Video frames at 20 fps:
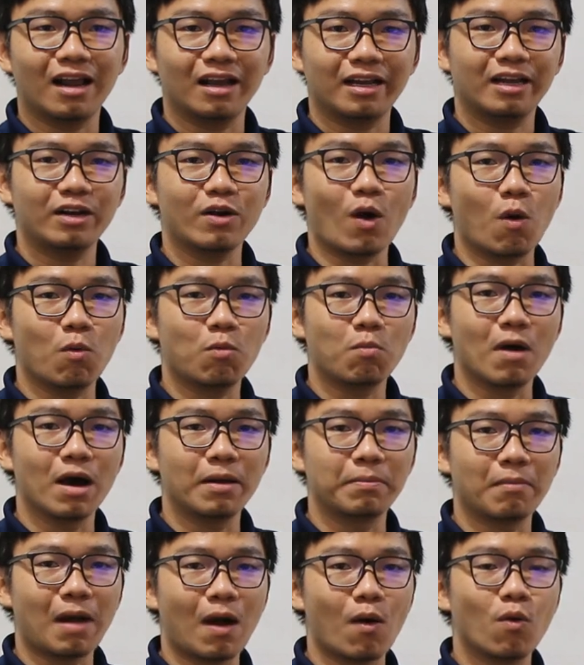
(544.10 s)
đó là cái độ
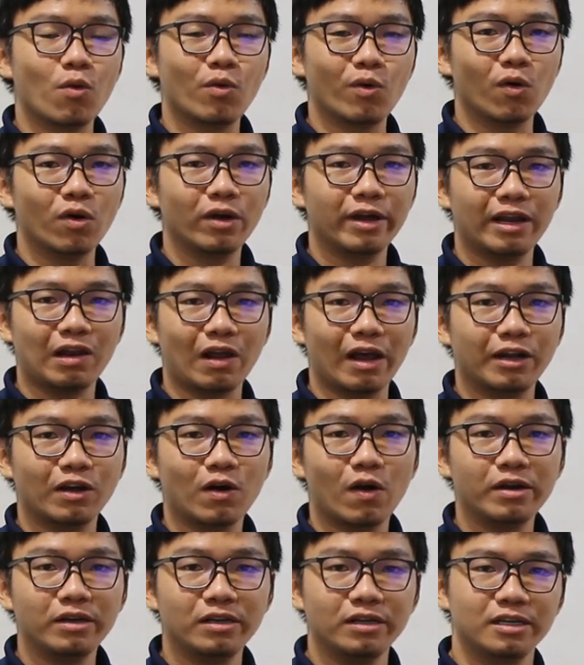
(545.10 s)
bền màu của cái loại
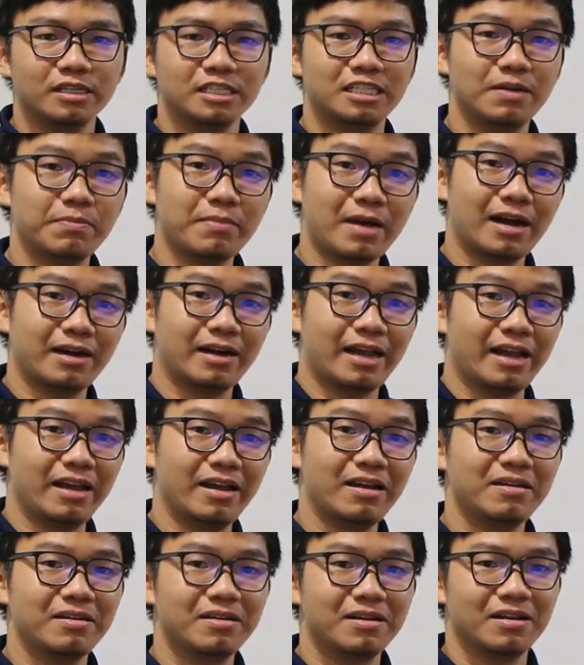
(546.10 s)
ngói xi măng này
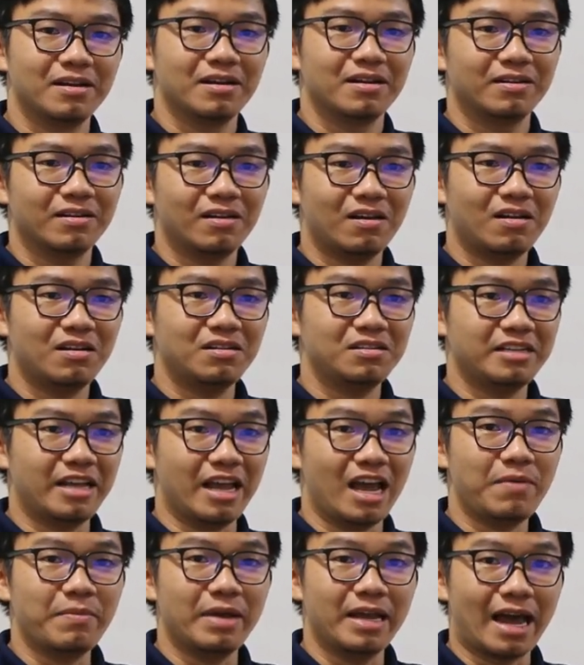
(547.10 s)
á nó
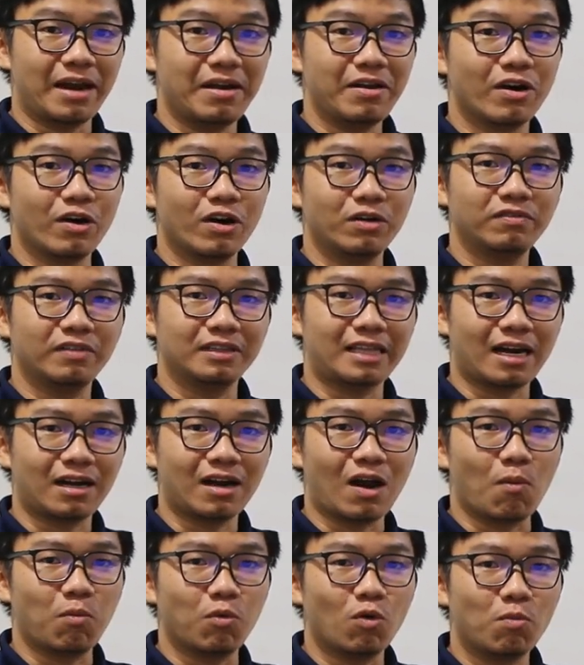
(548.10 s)
dễ bị ảnh hưởng và
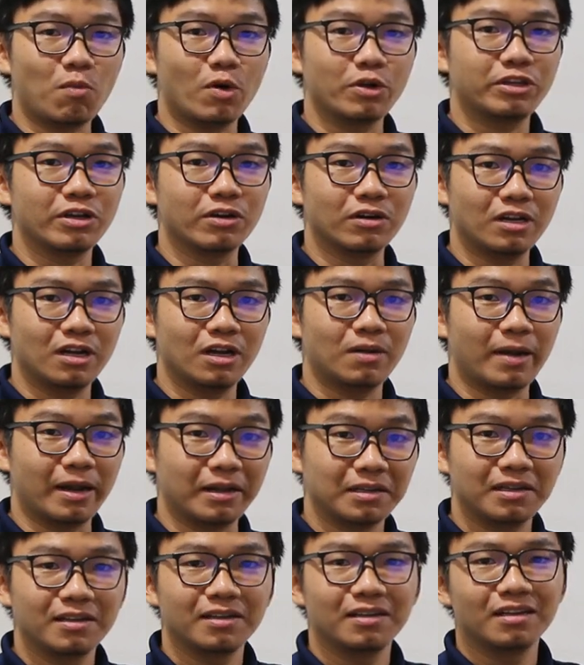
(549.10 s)
tác động của môi trường ha các
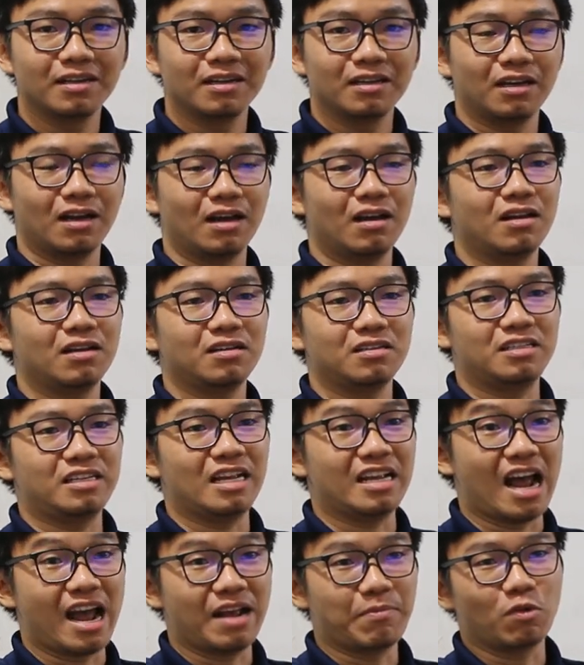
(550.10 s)
bạn đó,
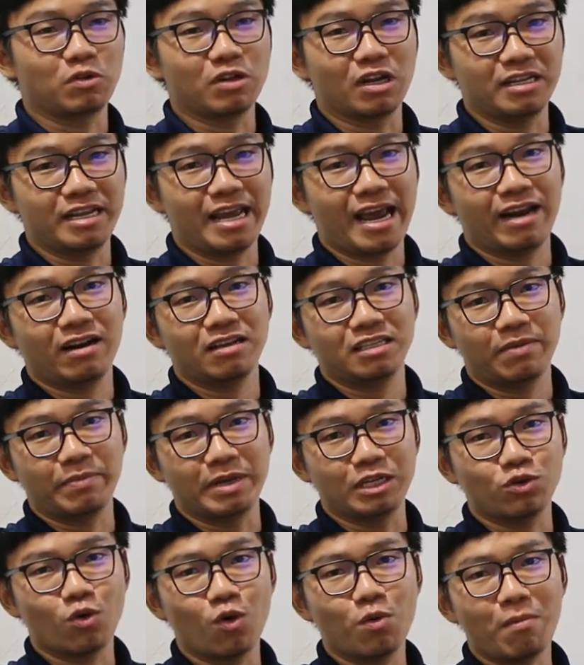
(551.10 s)
xài một thời gian nó sẽ
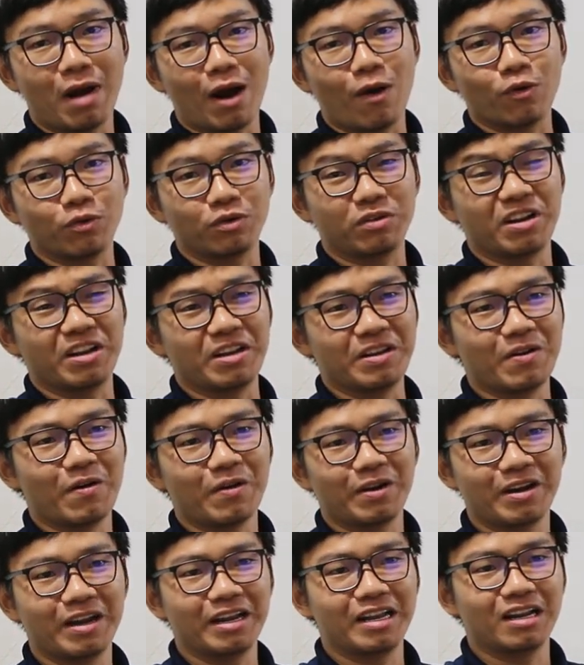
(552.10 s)
bị xuống màu thì
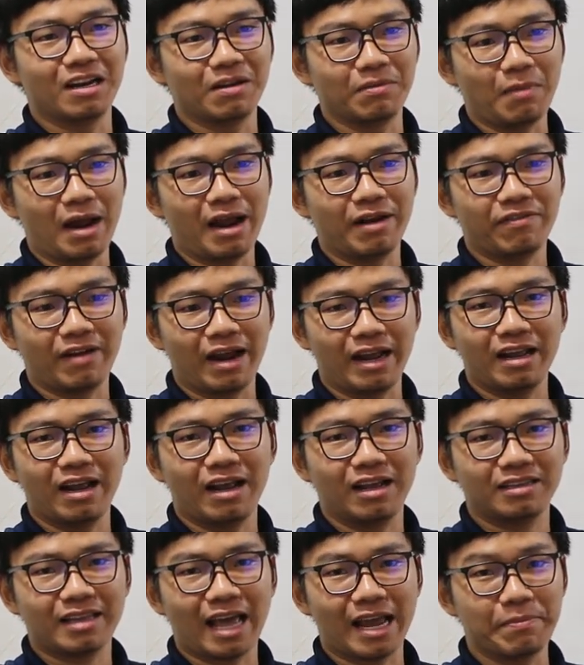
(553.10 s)
đôi khi là bạn phải
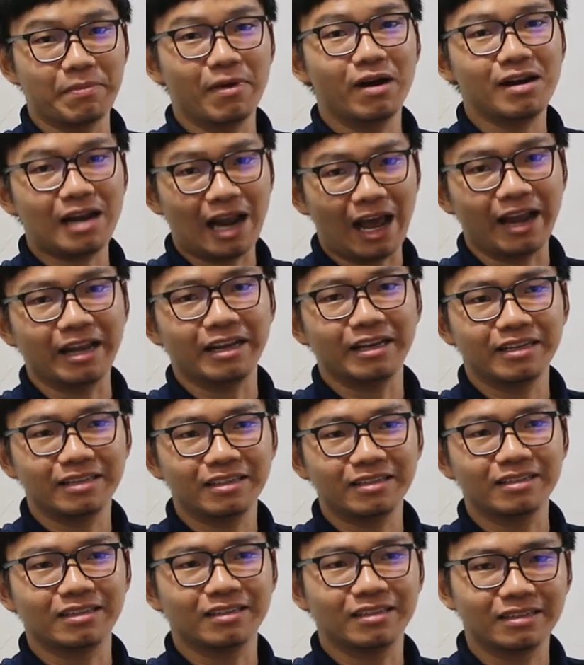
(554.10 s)
ờ, thay mới lại
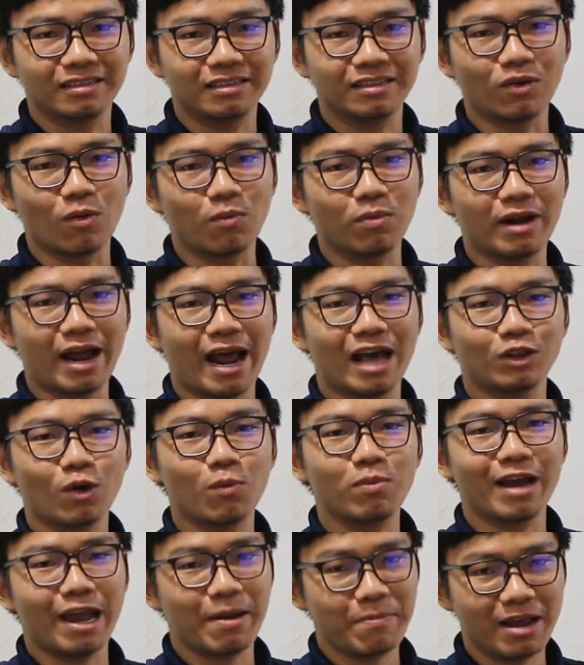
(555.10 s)
cũng khá
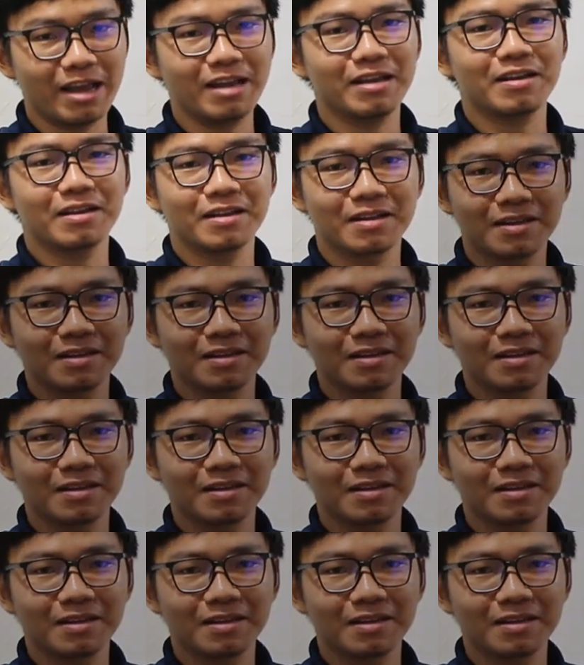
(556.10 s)
tốn kém đấy